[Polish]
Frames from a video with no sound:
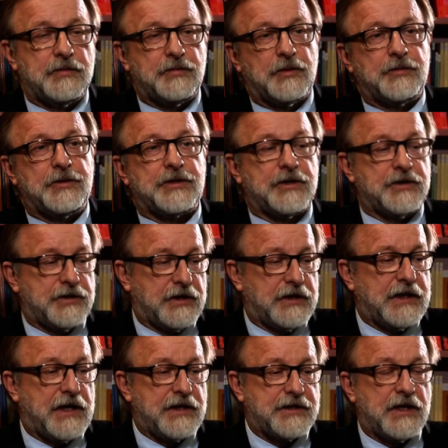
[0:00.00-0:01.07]
e, publiczności
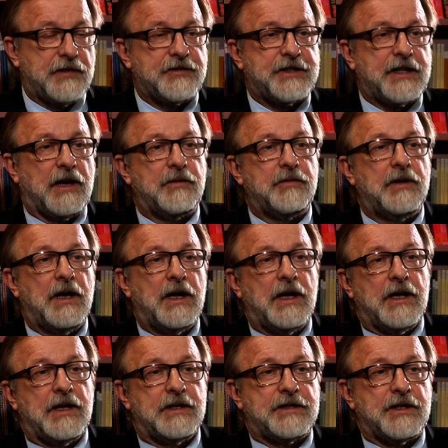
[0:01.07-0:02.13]
gdańskiej wstał
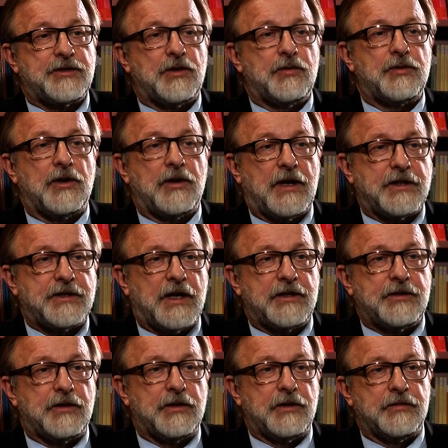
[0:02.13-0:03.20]
i zaczął urągać
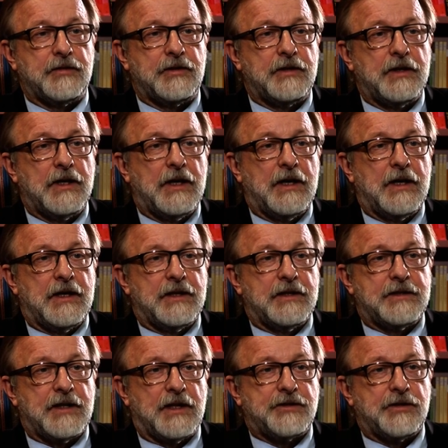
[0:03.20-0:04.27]
kantorowi.
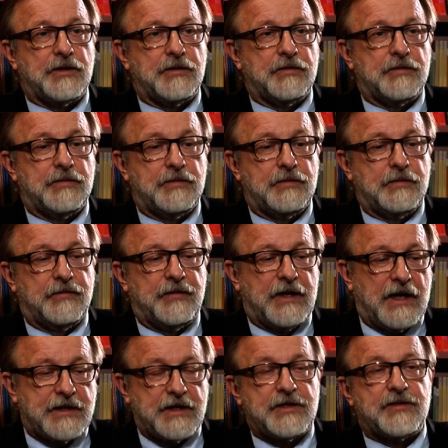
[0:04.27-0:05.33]
Zaczął
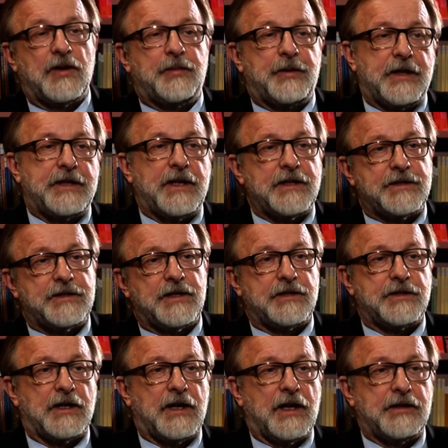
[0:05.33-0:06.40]
wyrażać swoje
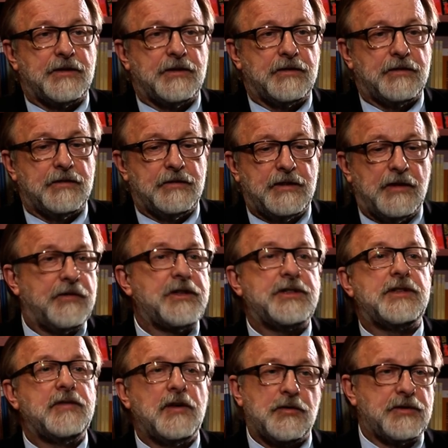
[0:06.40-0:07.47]
pretensje, że kantor
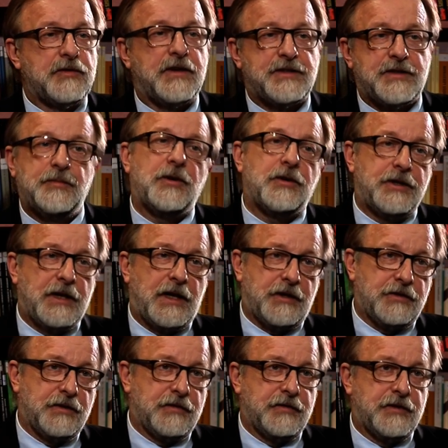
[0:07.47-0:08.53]
niewłaściwie używa symboli
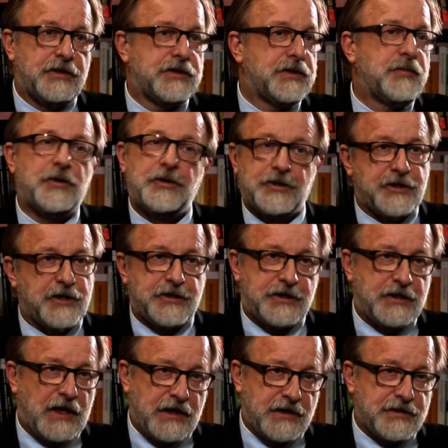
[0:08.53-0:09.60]
narodowych i symboli
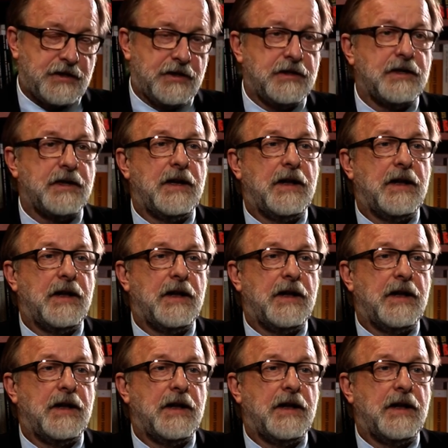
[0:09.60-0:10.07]
chrześcijańskich,